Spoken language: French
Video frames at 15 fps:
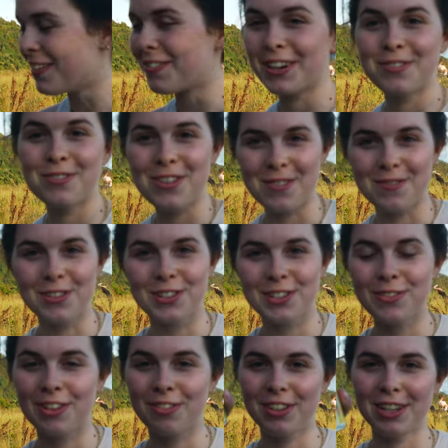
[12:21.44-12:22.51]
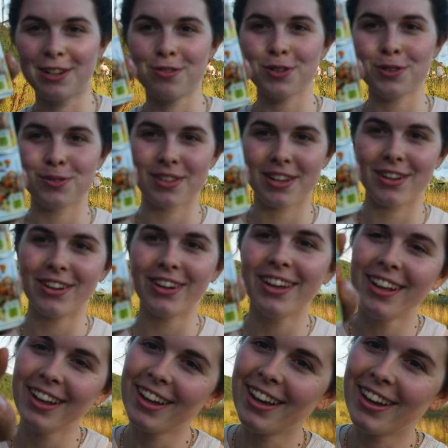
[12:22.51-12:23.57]
on a prévu à manger, on a fait des courses tout à l'heure,
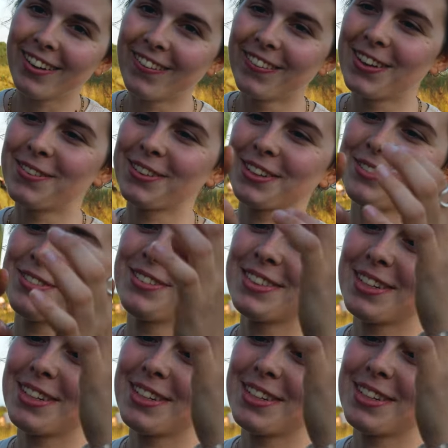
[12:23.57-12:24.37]
on a prévu